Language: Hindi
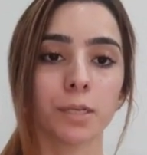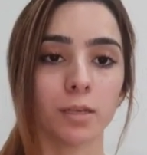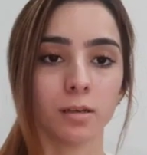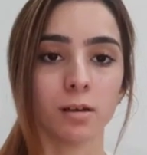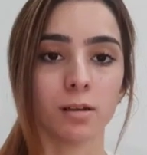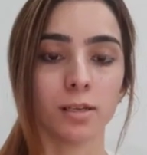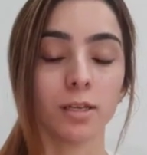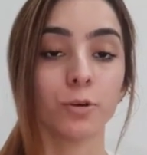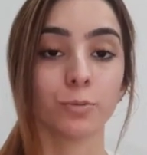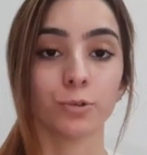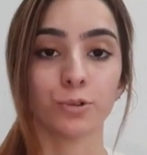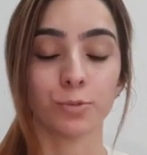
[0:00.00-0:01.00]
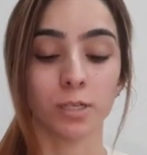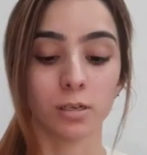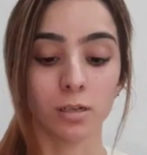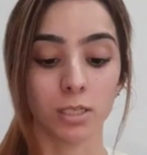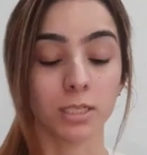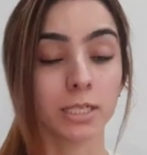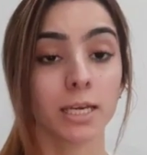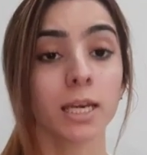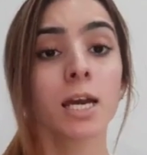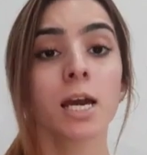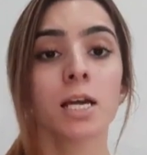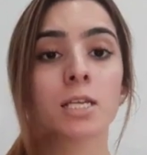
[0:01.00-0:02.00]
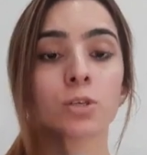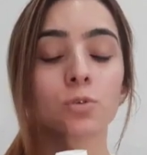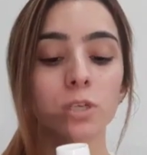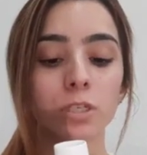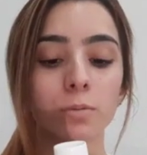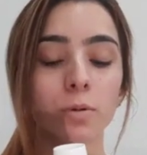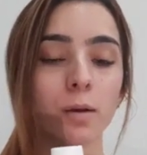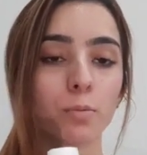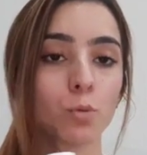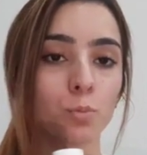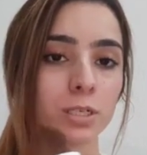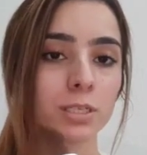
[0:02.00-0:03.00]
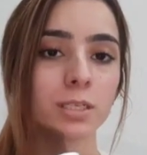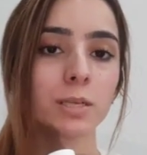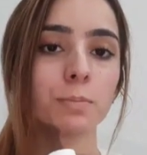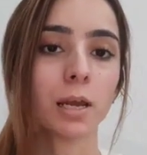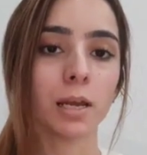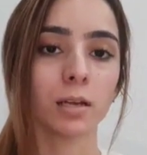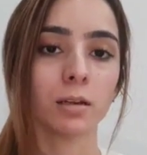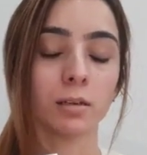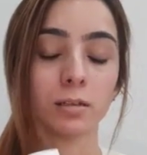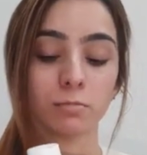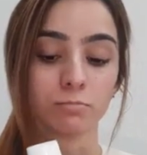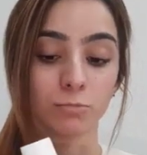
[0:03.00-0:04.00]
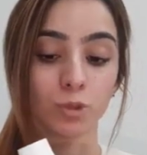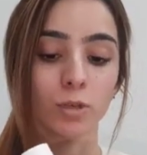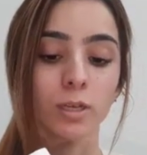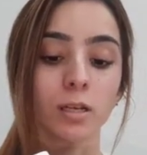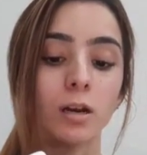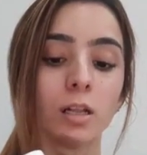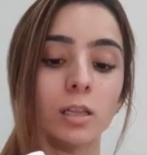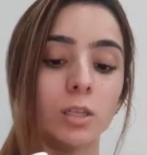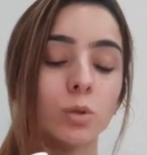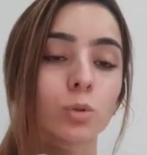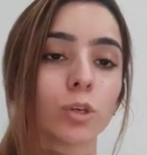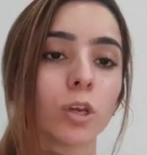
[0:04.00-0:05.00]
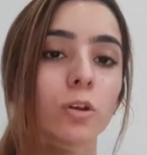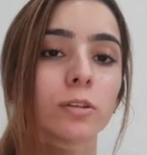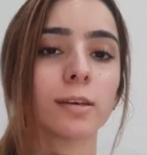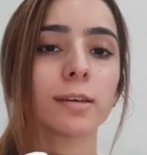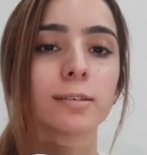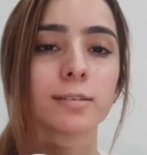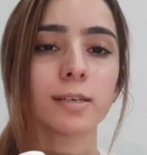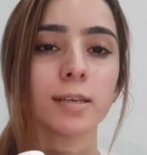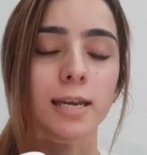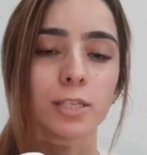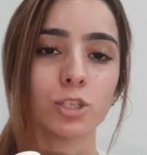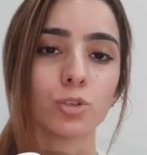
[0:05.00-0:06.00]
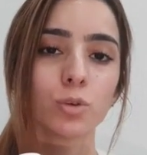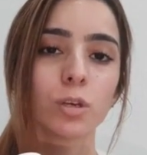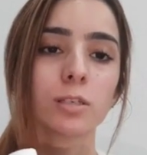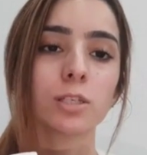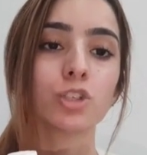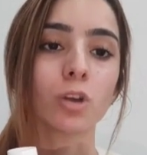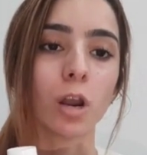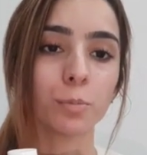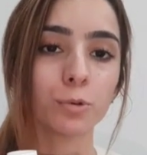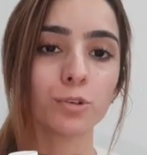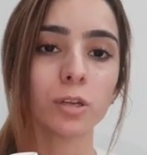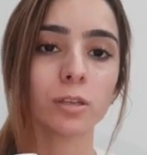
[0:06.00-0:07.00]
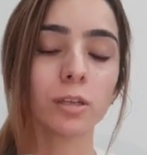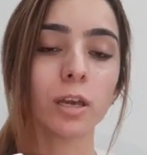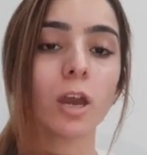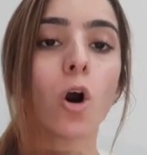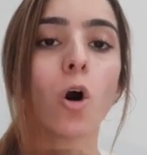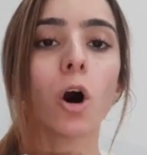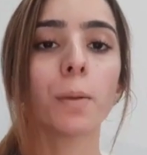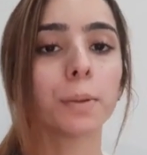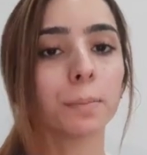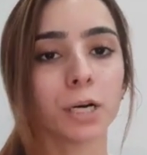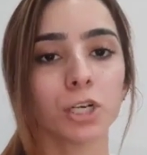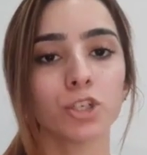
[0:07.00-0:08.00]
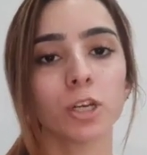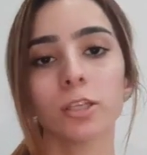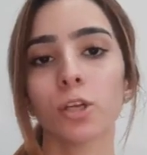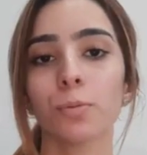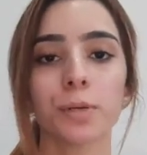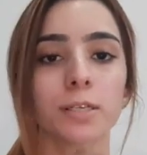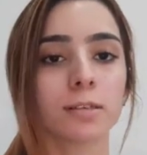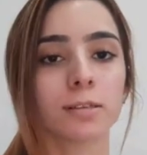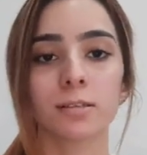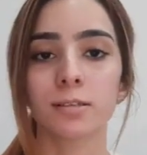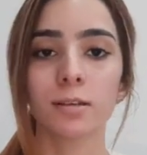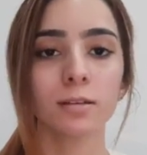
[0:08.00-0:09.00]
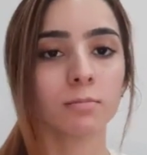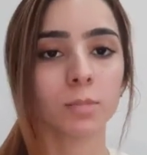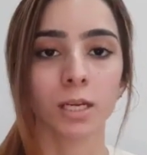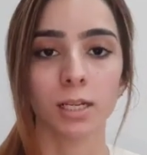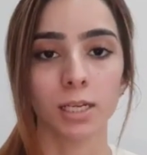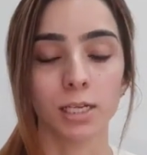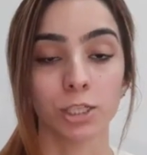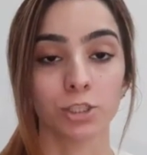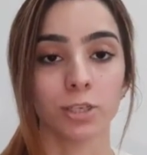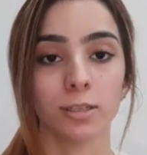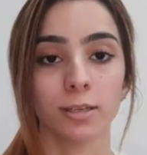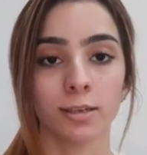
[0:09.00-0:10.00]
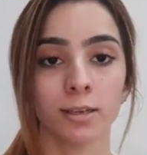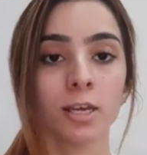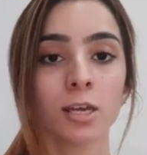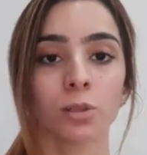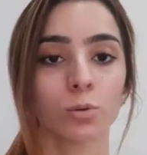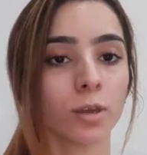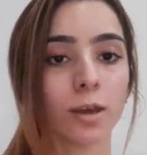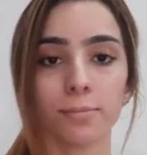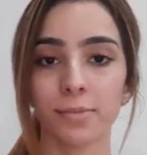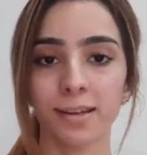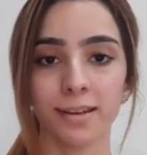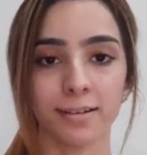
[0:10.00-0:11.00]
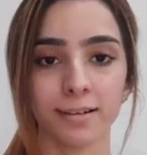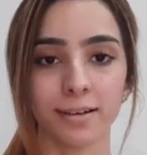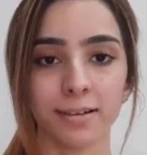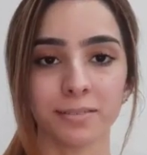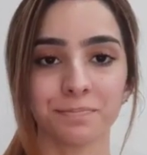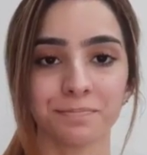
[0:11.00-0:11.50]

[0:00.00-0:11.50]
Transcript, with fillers: निकालनी है और ब्रश पे लगानी है ठीक है क्योंकि जब आप ऊपर से इसे जो है निकालते हो तो क्या होता है कि इसकी एजेस जो यहाँ से शार्प हो जाती हैं और फिर फट जाती है और पेस्ट इधर से निकलने लग जाती है तो ये आपने नहीं करना